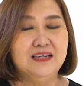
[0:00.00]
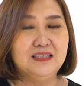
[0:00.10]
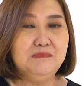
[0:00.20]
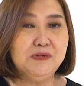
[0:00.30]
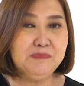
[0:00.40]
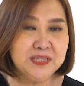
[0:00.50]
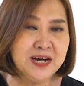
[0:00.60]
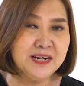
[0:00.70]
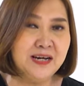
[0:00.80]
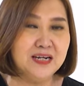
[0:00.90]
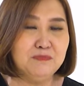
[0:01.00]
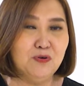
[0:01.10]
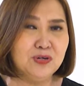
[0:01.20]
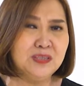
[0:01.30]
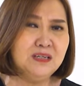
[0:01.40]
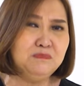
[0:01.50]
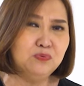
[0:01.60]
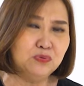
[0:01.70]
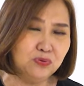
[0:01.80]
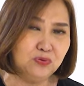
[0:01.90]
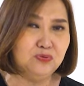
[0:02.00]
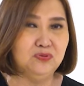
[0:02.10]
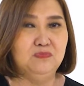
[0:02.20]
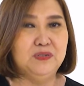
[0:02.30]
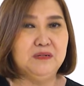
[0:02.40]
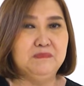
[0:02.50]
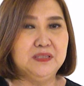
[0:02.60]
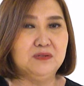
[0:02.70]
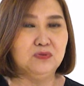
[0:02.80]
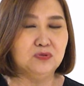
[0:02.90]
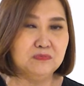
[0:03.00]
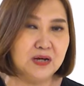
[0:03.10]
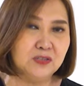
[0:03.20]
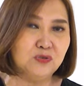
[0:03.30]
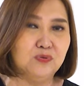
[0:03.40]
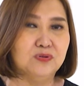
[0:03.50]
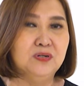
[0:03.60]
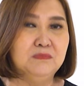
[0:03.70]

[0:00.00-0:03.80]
kita menyadari bahwa kita butuh benar-benar untuk masuk